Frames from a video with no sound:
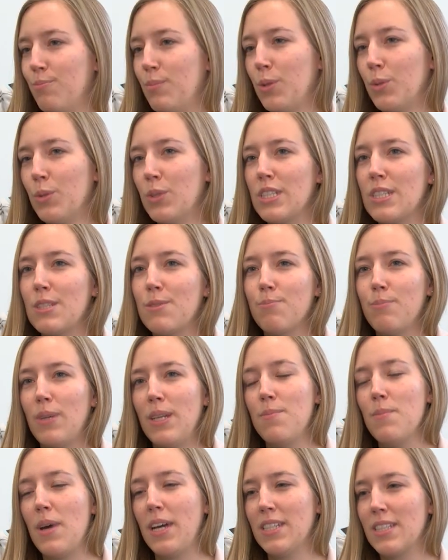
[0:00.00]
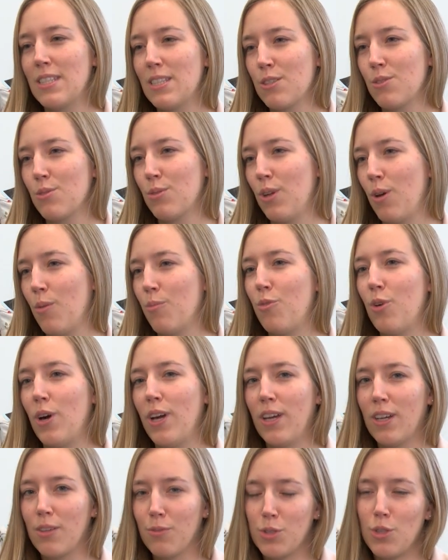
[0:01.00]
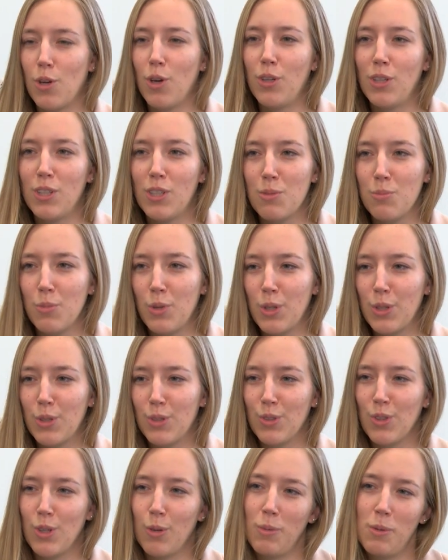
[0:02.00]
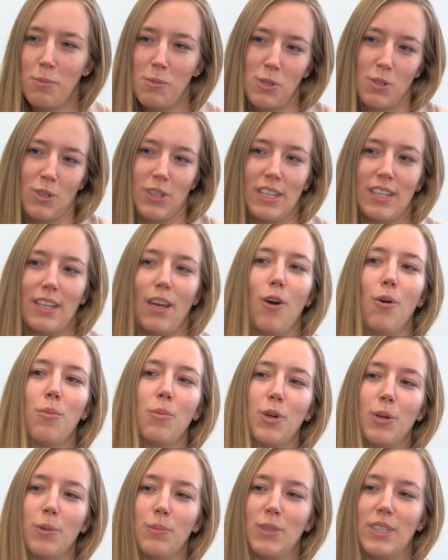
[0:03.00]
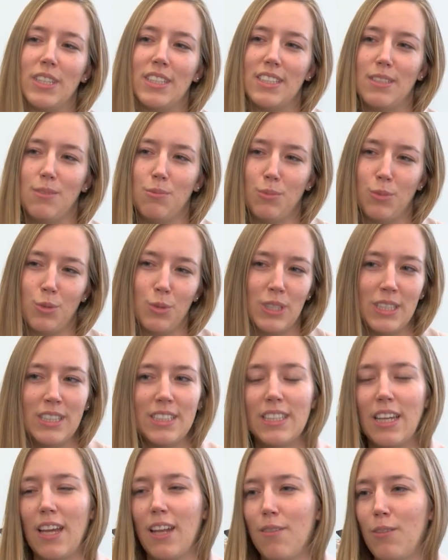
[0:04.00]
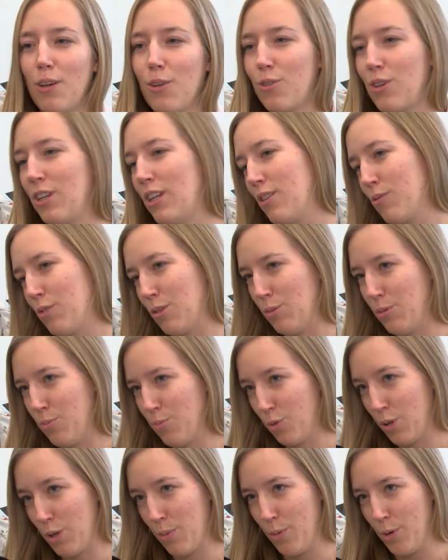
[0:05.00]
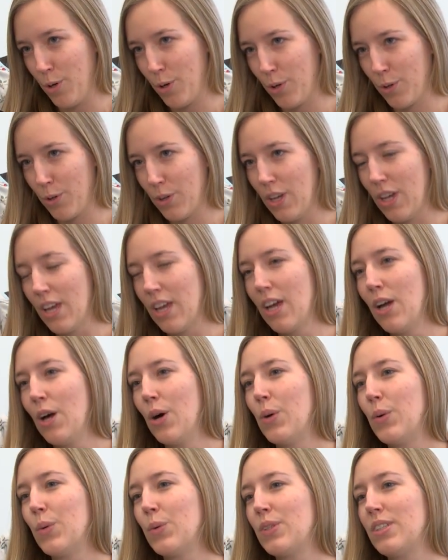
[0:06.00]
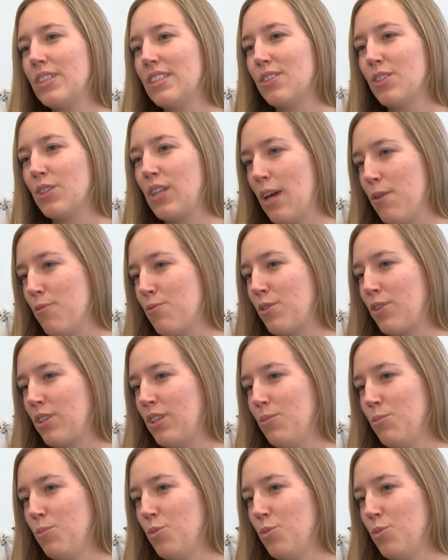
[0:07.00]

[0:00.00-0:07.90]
Bei uns ist es bei den meisten so, die haben vorher irgendwas anders gemacht und haben immer schon den Traum gehabt, dass sie Modedesigner werden oder irgendwas mit Mode machen. Und es hat einfach die